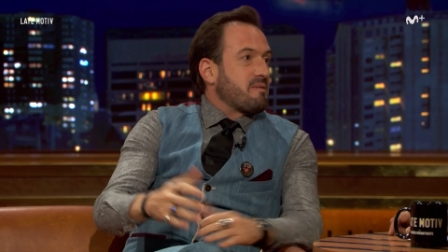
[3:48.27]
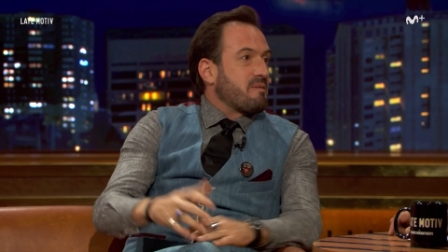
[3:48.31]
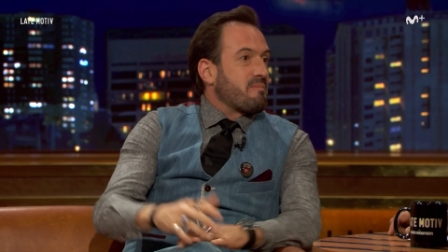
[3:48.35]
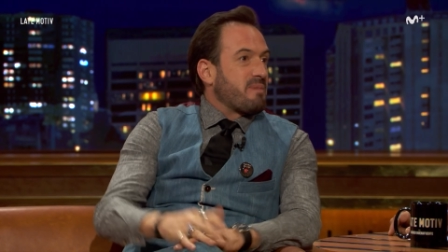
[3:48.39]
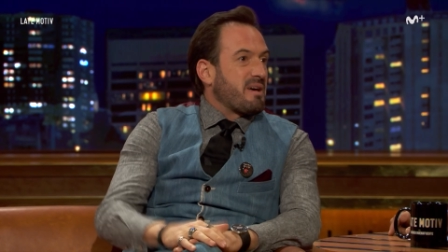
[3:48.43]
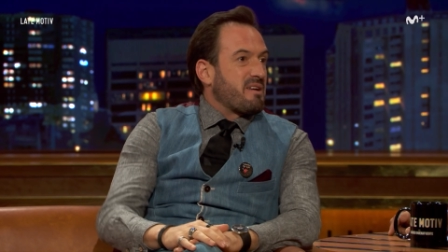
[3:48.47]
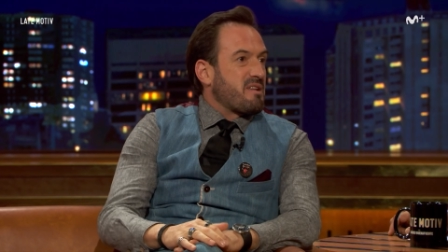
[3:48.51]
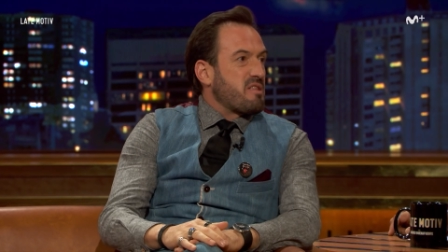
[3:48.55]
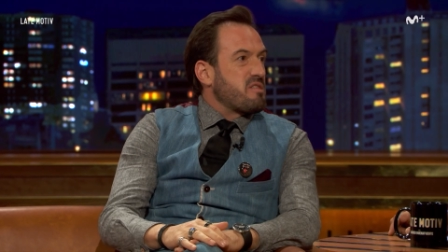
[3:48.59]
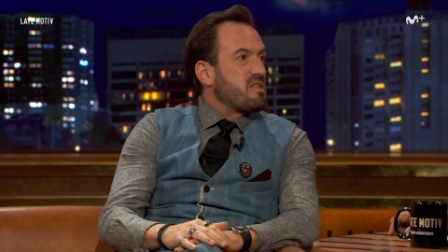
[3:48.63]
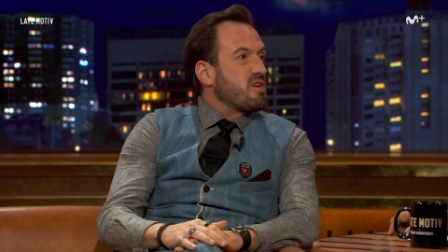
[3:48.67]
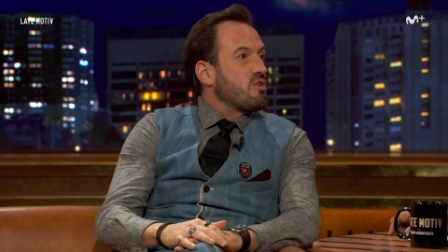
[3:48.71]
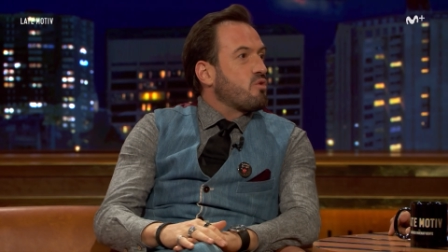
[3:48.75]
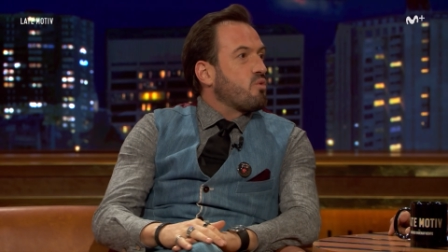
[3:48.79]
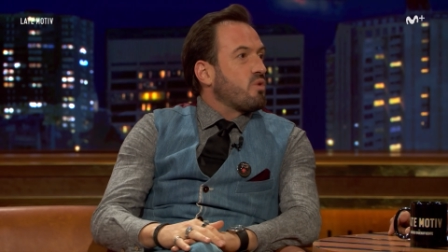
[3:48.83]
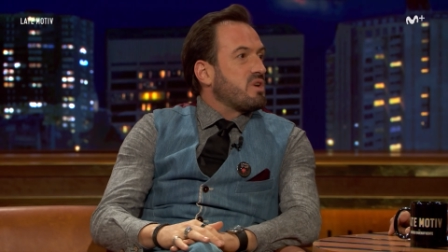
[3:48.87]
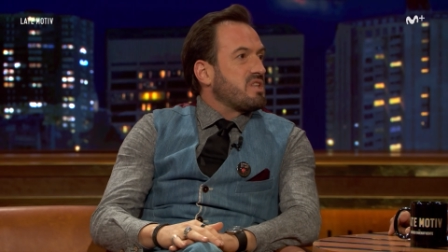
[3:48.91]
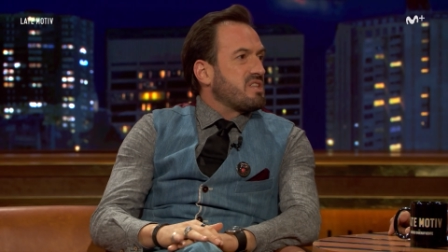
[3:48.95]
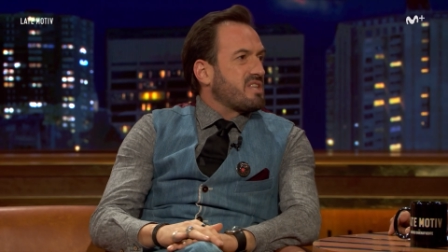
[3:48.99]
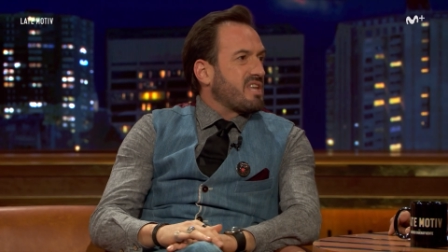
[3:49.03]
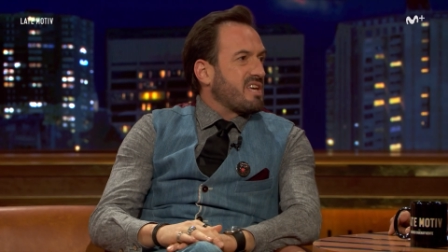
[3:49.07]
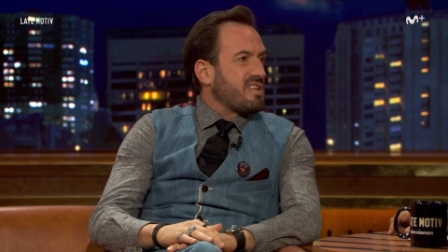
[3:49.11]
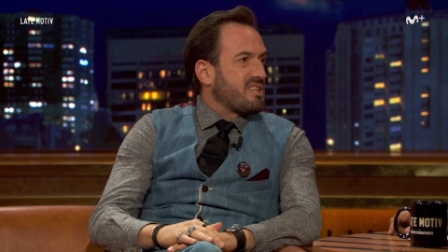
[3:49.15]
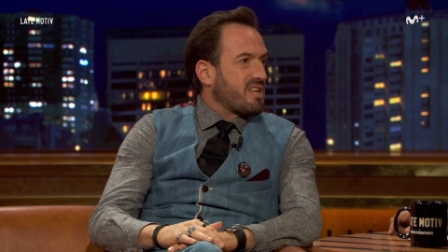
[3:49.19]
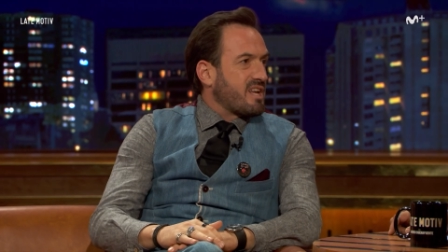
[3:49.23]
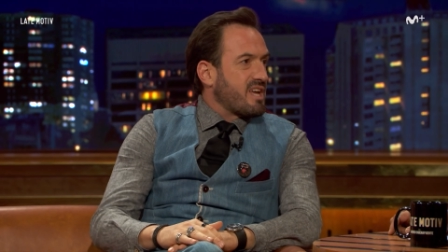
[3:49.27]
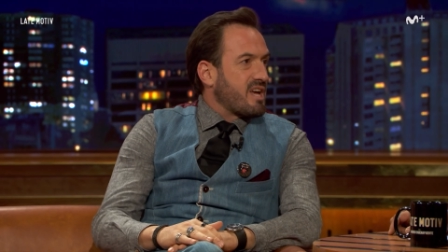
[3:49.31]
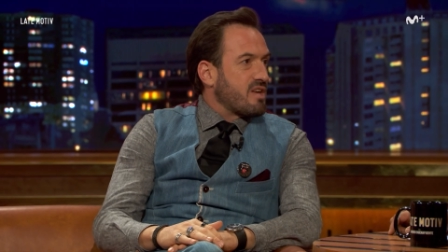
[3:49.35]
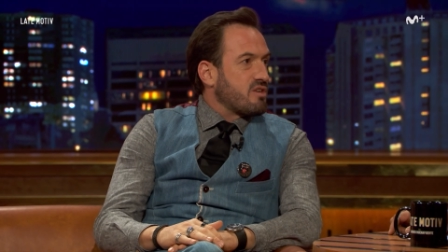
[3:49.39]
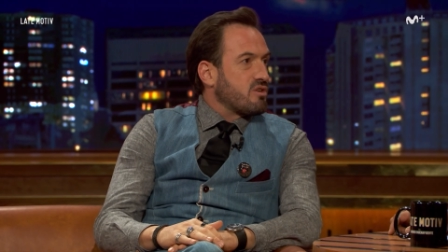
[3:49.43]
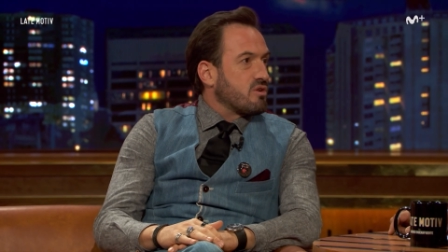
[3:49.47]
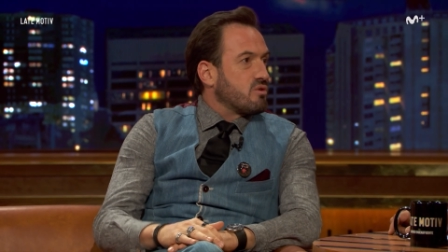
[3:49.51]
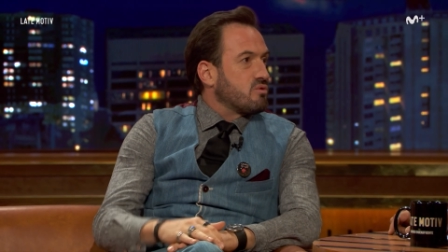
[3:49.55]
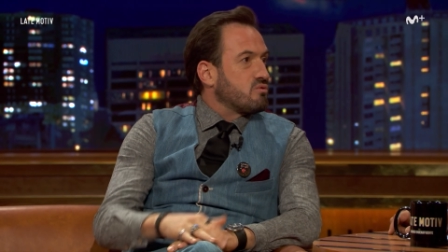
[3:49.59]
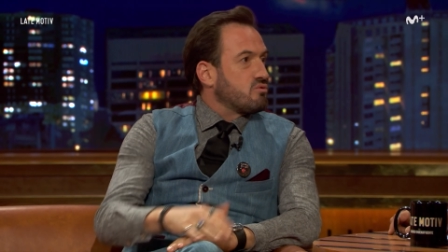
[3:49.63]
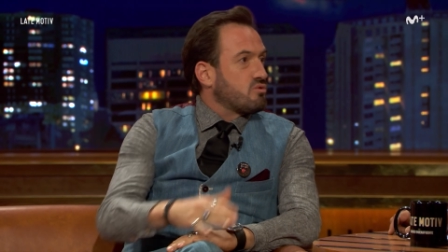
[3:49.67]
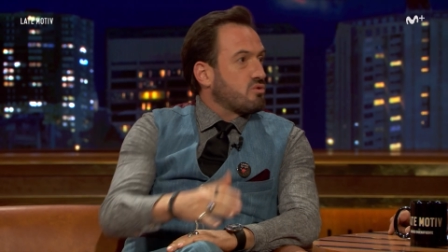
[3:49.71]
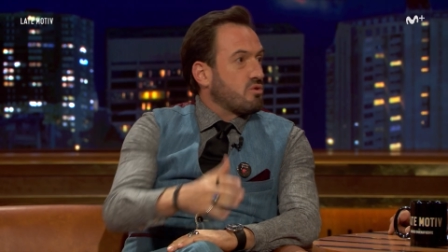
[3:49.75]
mis padres 53
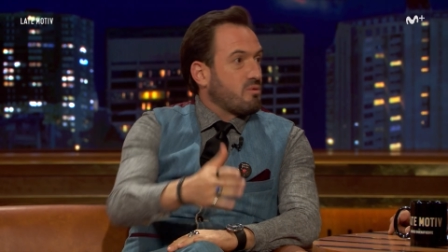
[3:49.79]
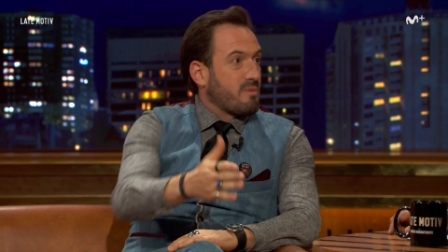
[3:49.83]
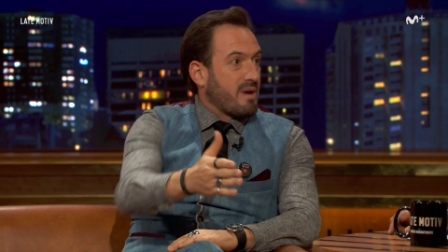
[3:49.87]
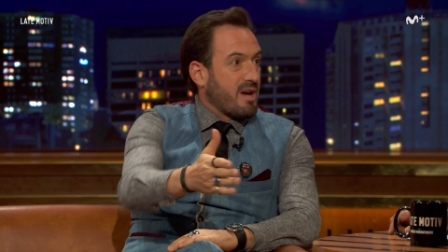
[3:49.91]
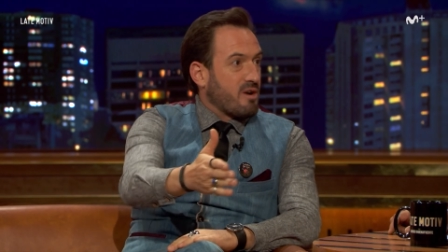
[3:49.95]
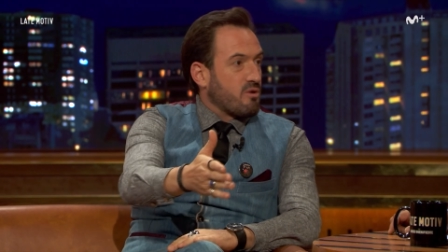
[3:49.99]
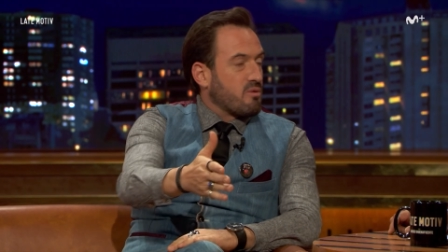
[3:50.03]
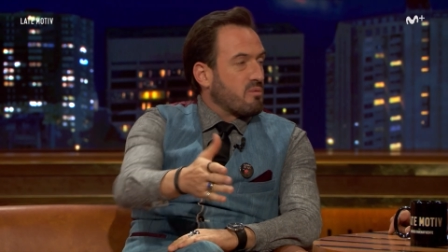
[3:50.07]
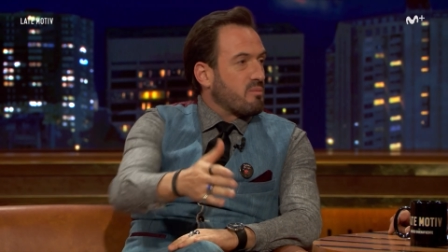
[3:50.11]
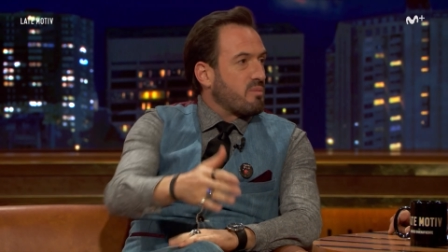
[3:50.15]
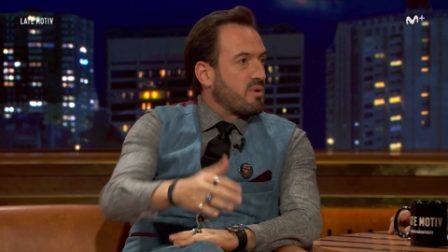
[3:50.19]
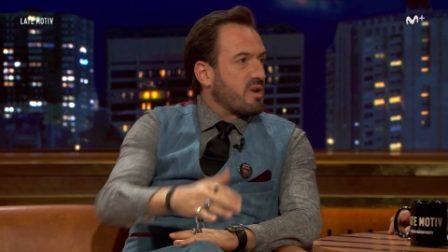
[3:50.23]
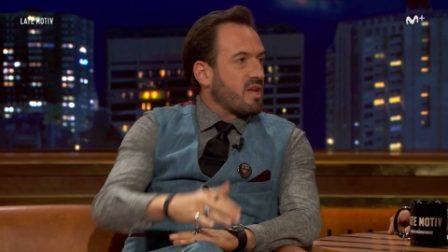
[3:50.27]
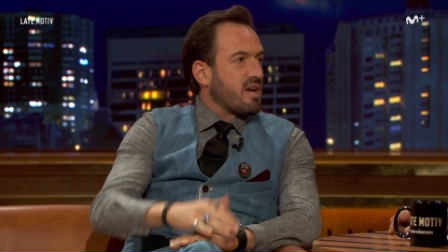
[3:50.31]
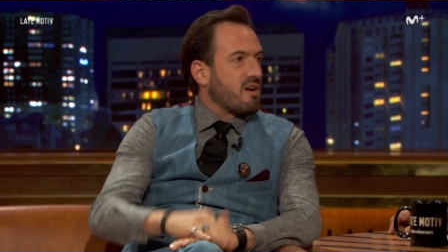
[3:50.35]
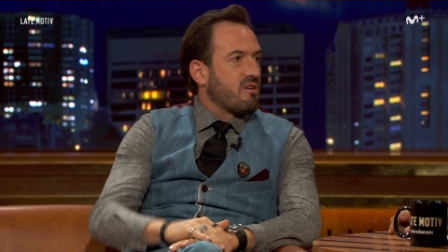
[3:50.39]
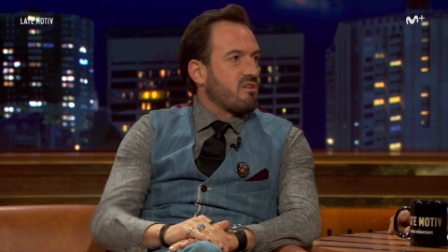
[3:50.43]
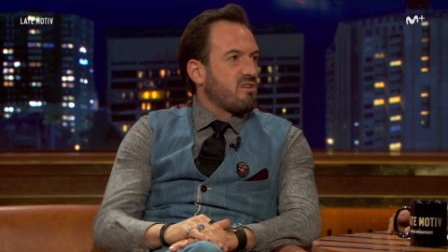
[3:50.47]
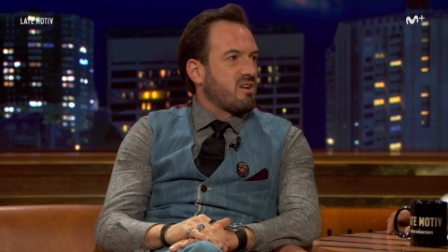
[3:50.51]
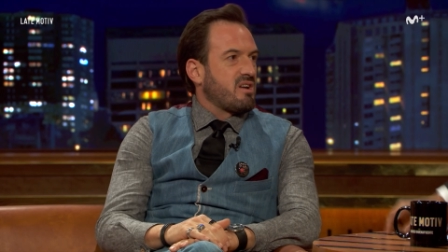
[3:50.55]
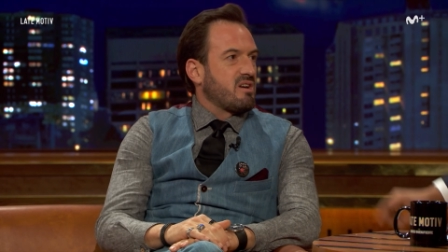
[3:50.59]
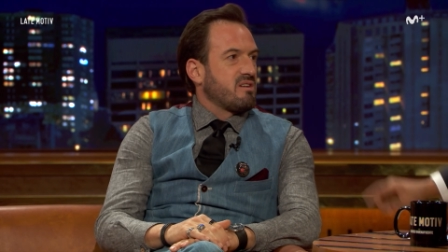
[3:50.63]
años juntos van a cumplir ahora.